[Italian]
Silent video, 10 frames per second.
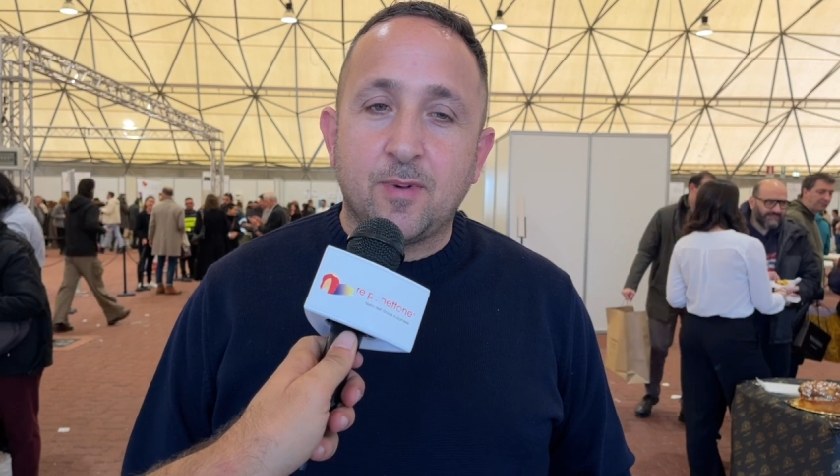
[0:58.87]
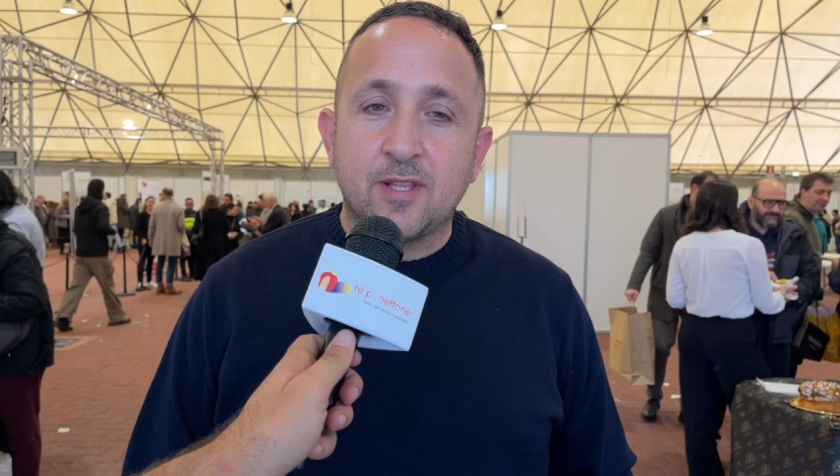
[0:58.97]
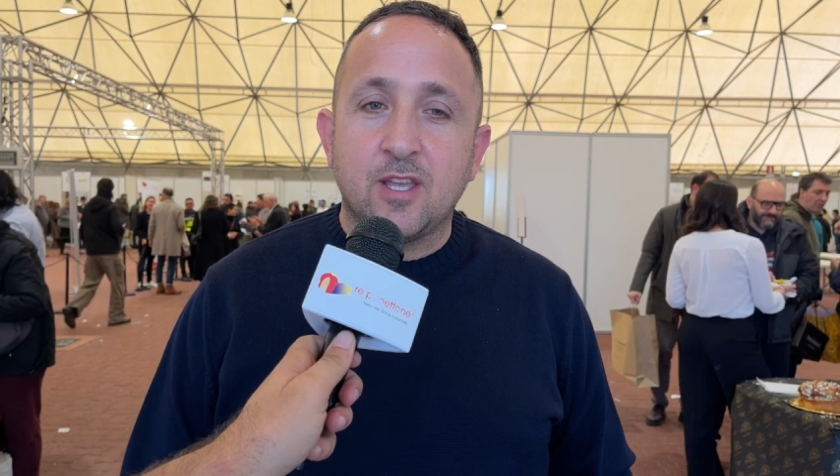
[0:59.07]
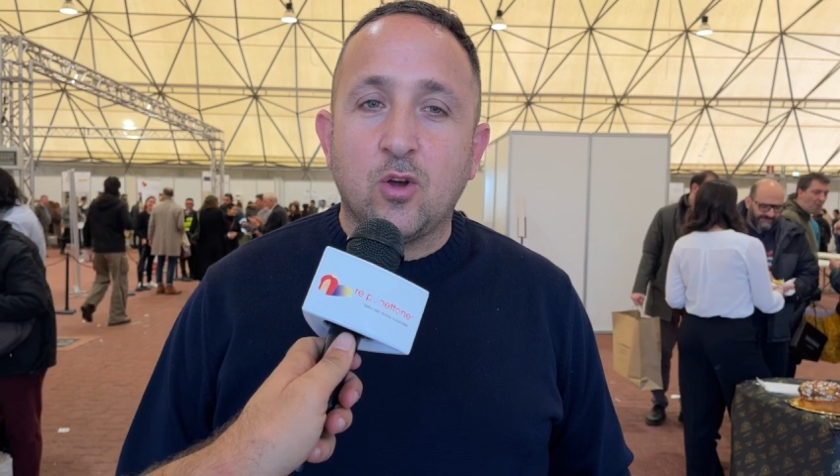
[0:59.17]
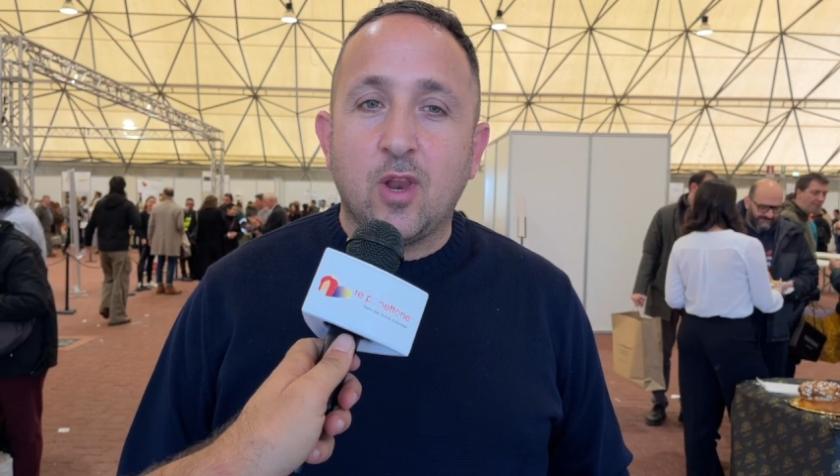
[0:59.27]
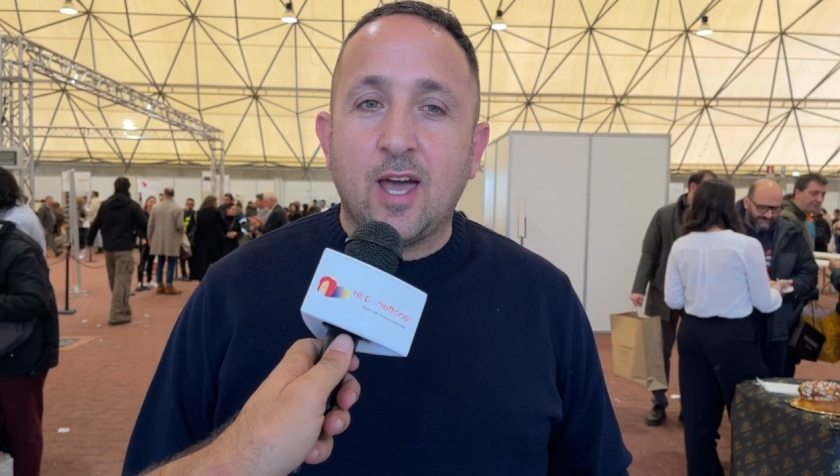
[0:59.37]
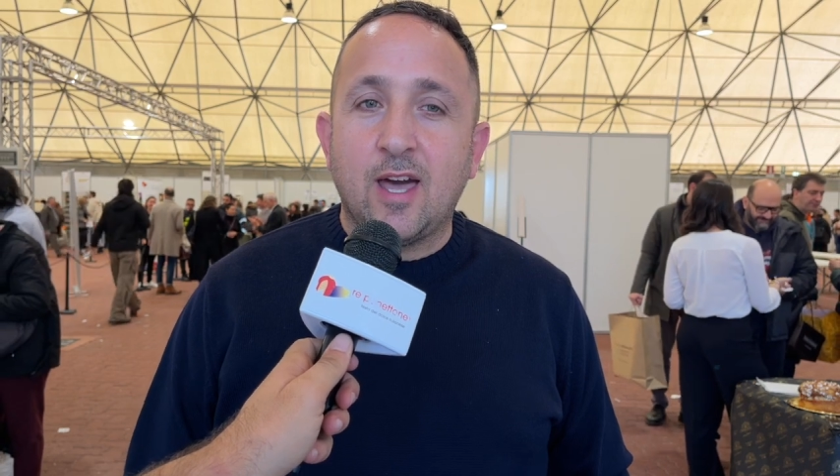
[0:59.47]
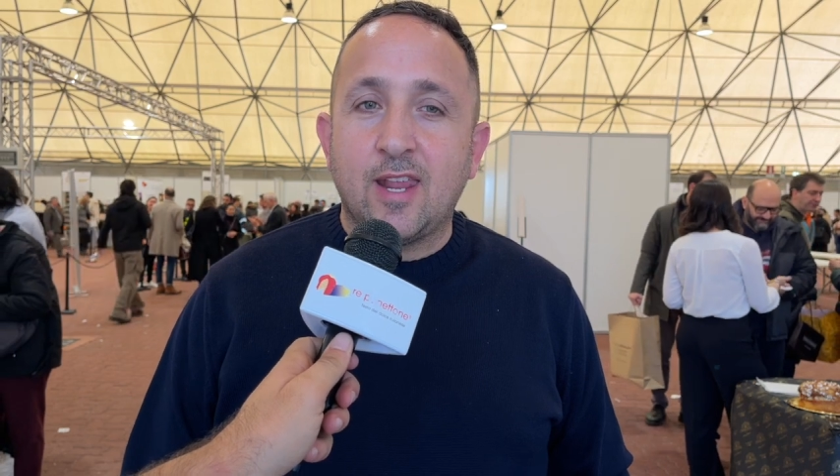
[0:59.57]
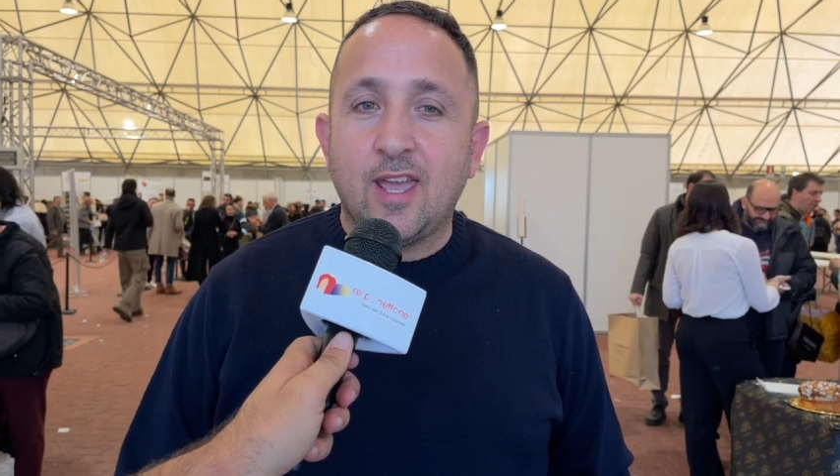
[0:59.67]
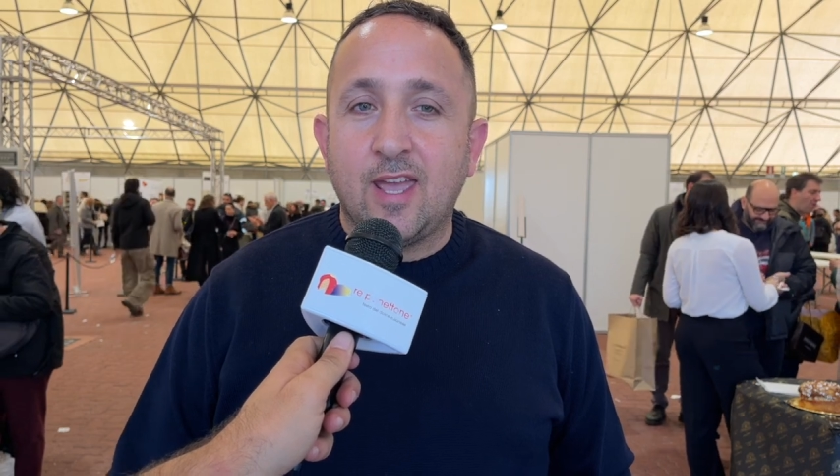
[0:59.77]

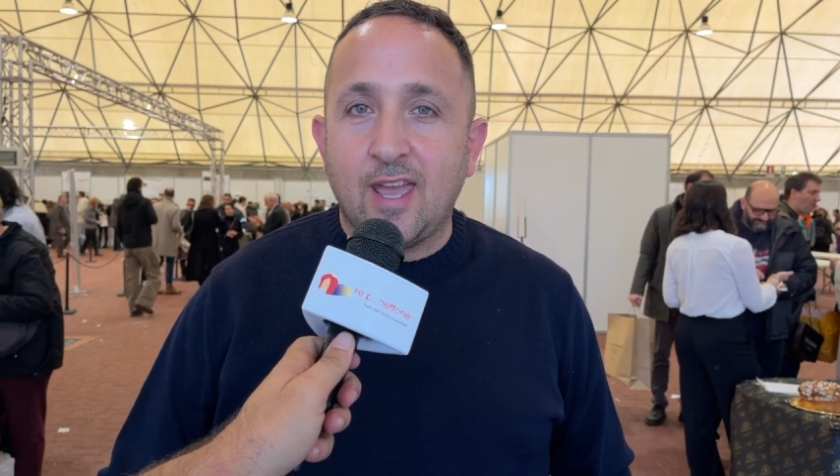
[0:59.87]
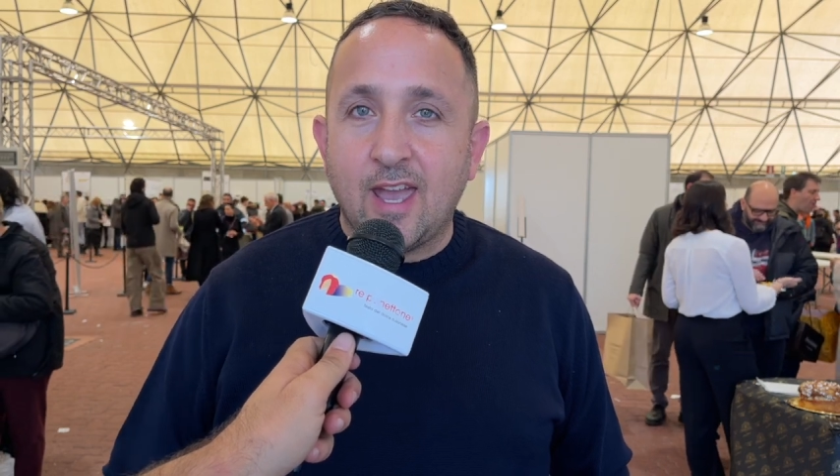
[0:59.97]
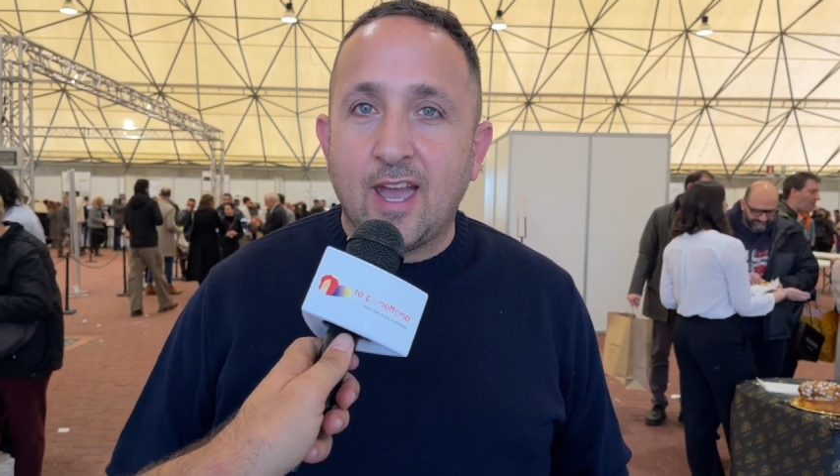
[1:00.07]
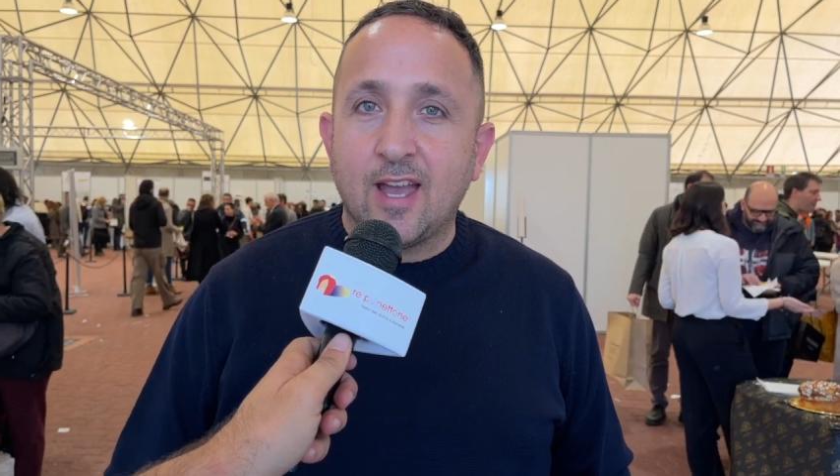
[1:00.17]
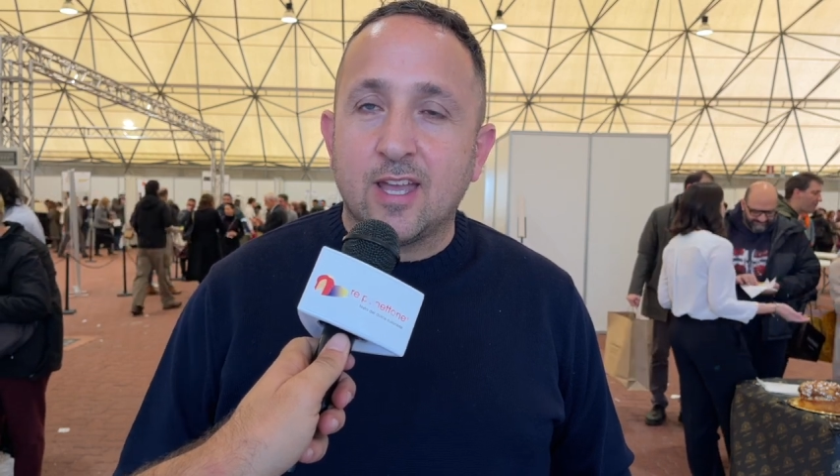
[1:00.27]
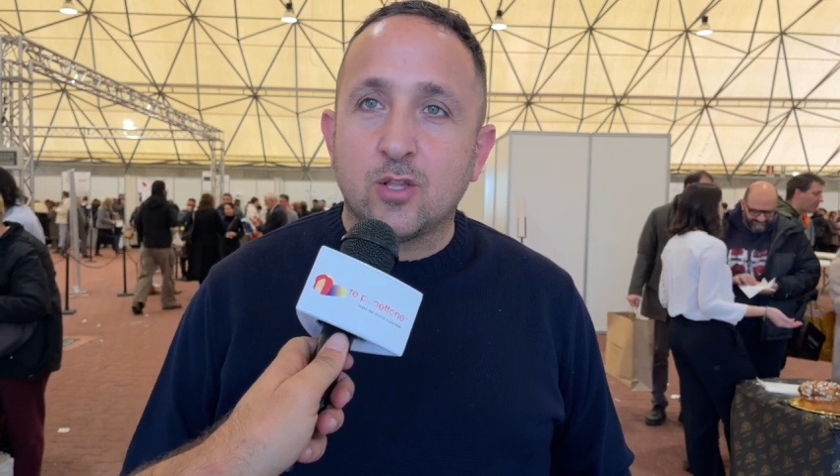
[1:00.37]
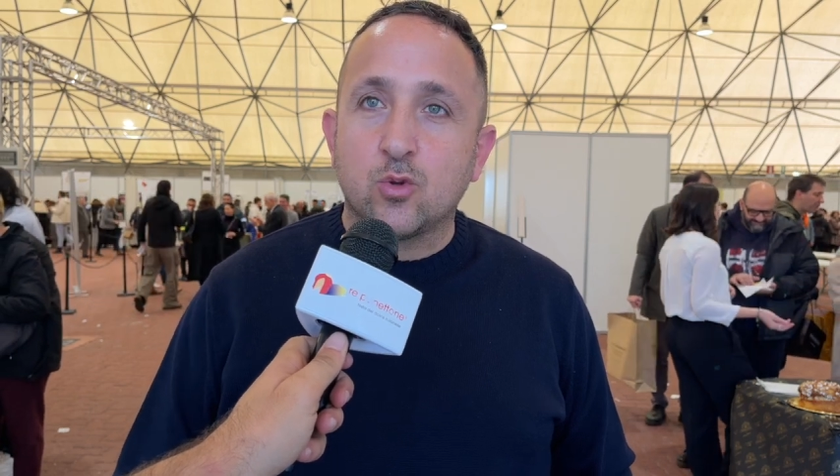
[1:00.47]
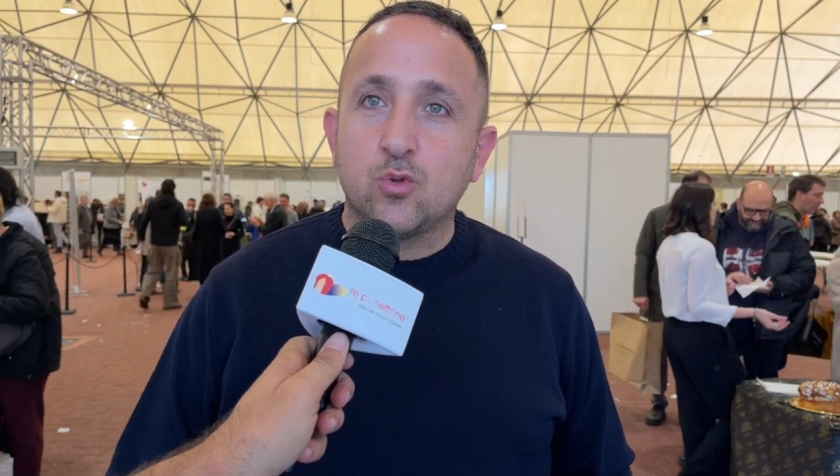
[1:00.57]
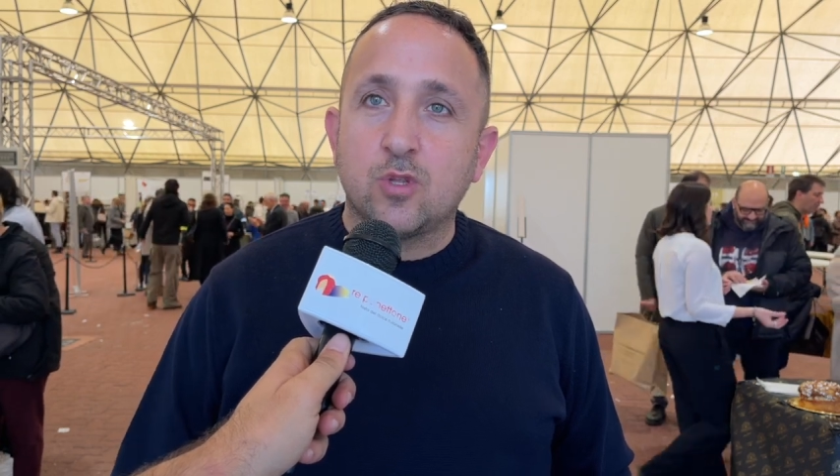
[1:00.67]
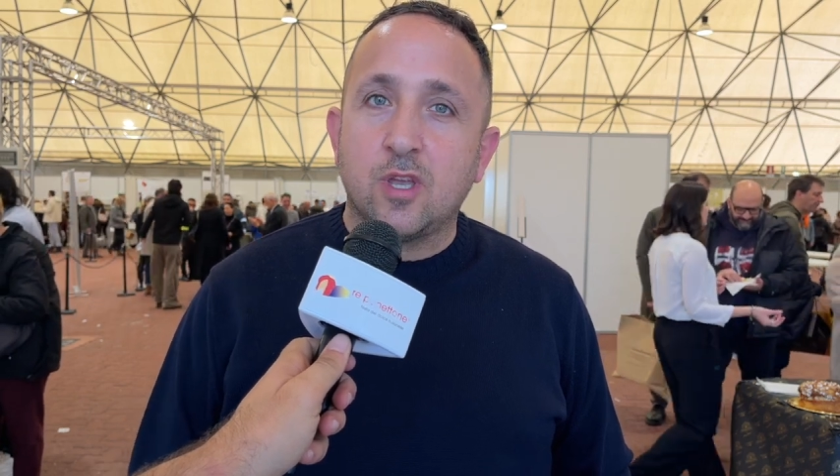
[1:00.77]
particolare e anche
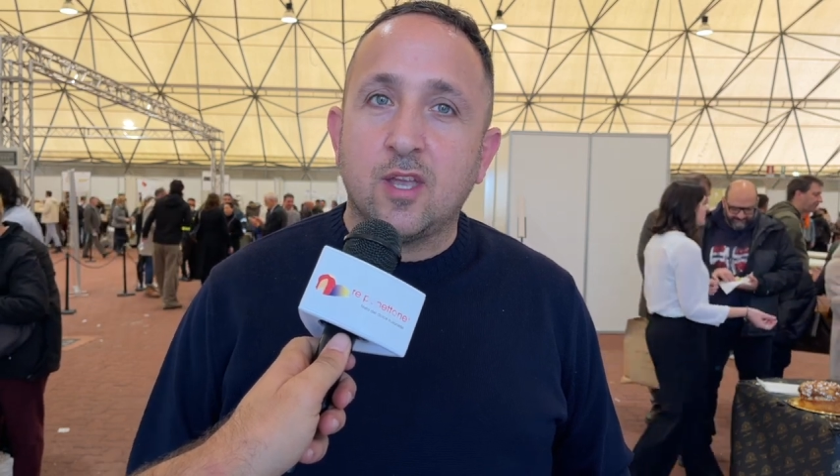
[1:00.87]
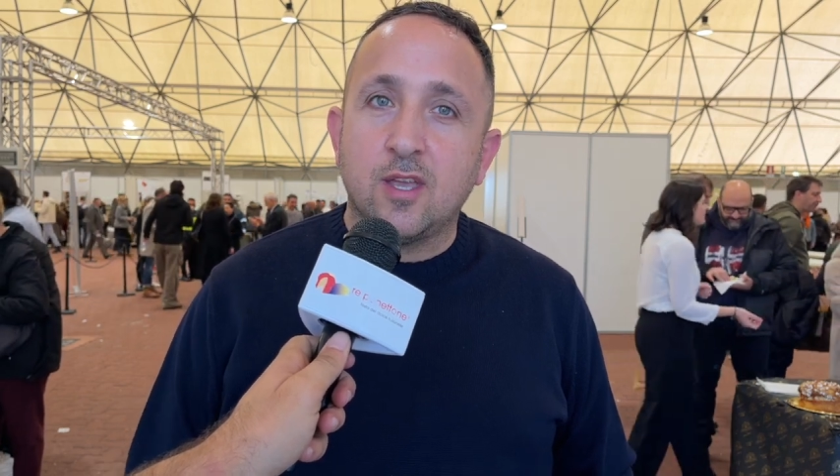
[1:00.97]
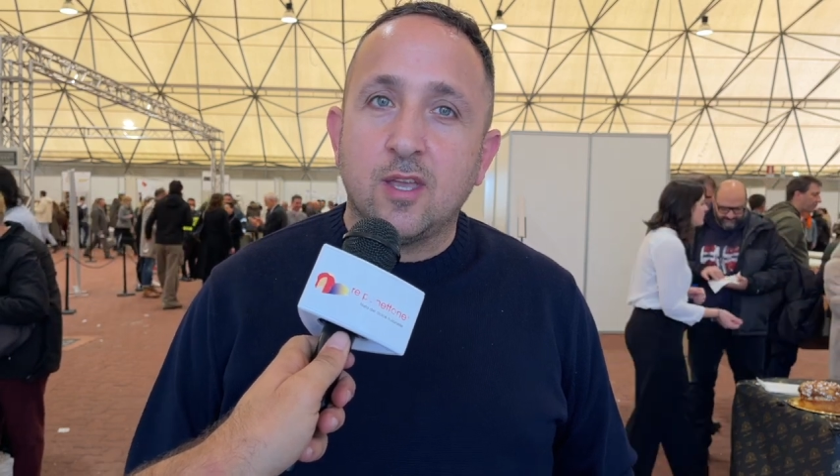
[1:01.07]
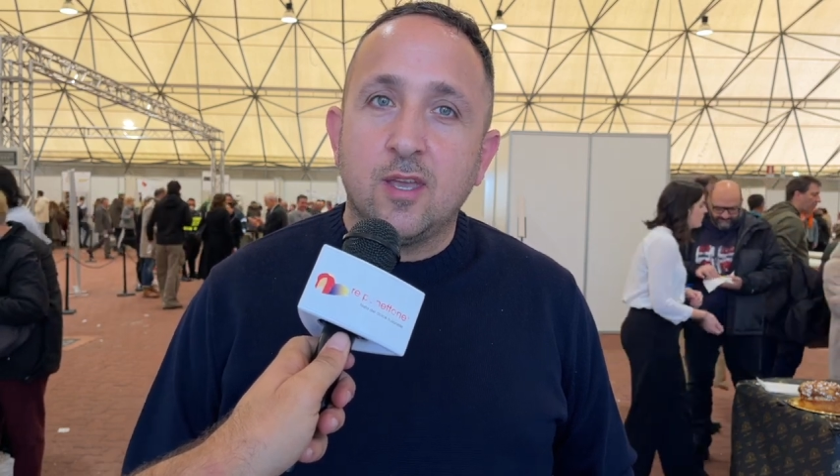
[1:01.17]
tutti,